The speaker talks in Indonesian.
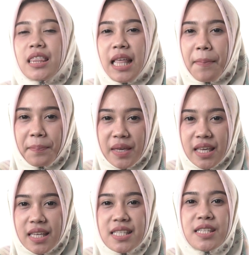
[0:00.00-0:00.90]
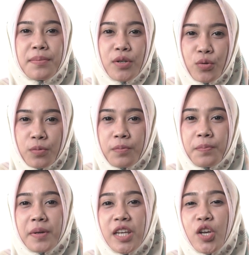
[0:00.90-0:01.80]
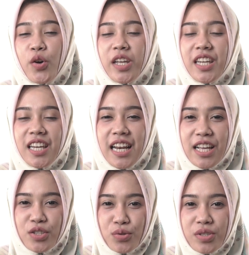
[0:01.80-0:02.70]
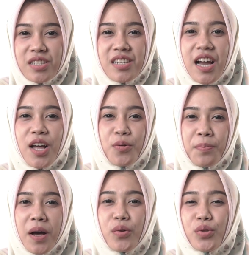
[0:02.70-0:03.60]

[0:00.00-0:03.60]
Tapi sebelum video ini dilanjut, jangan lupa